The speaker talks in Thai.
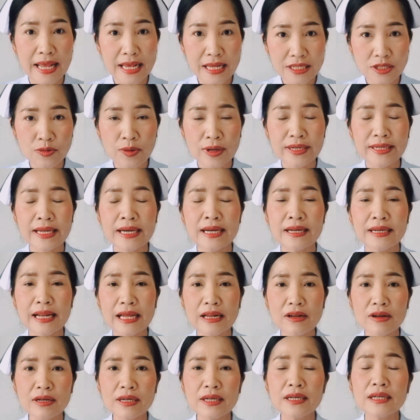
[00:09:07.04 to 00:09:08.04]
และอีกส่วนหนึ่ง
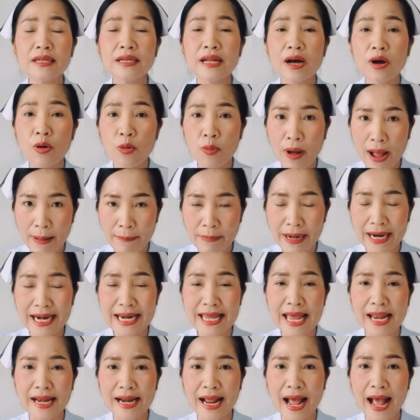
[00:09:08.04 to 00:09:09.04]
นั่นก็คือเรื่องความเค
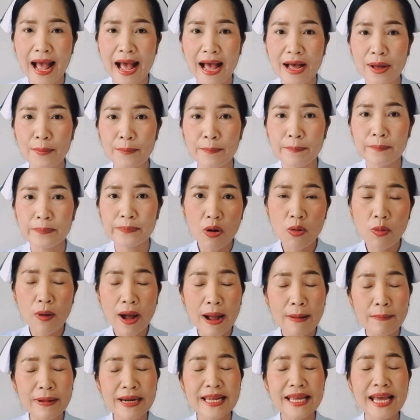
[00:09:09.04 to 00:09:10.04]
รียดค่ะเพราะค
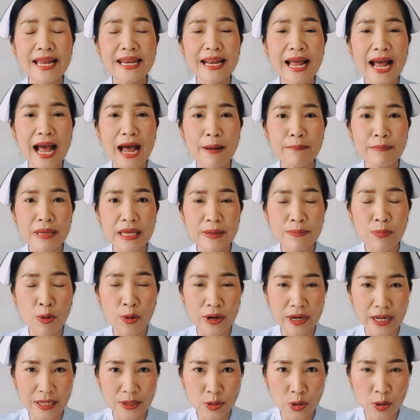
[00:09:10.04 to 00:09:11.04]
วามเครียดนะคะมี
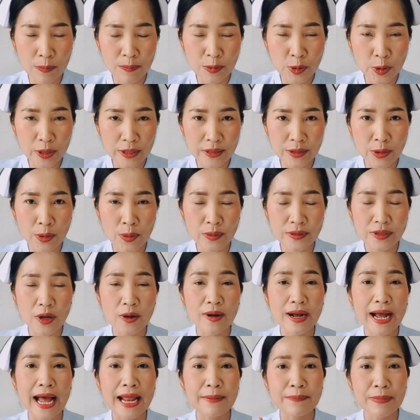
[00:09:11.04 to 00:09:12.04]
ผลกระทบโดยตรง
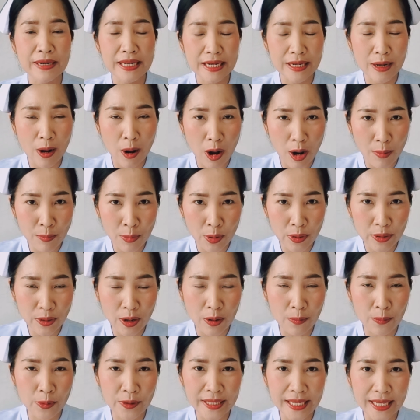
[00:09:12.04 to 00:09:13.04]
ต่อการผลิตฮอร์โมน
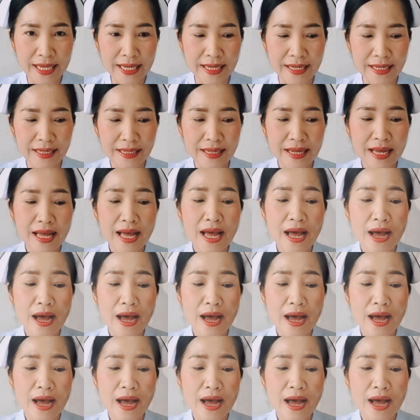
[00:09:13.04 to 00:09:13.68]
ของผู้หญิง